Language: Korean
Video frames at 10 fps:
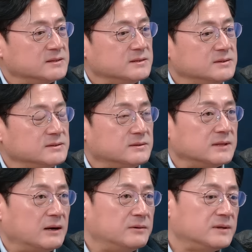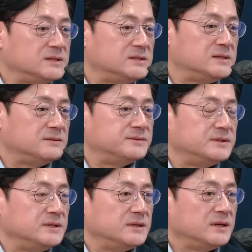그래서 음. 당원과
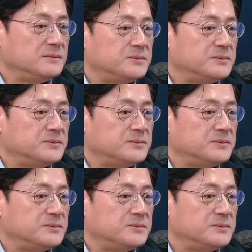지지자분들이